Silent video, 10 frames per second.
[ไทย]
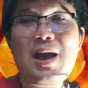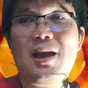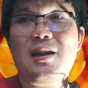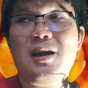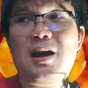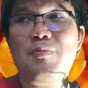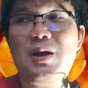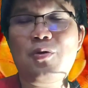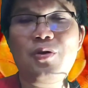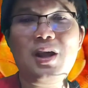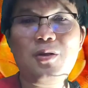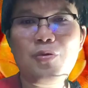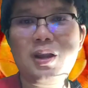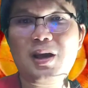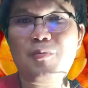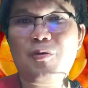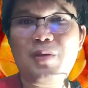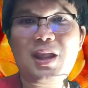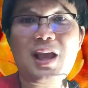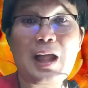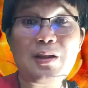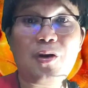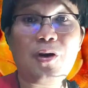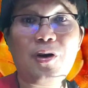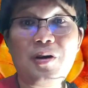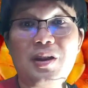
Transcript: มากนะครับ จะคุยได้ทุกเรื่องผมไม่ได้ขัดคอ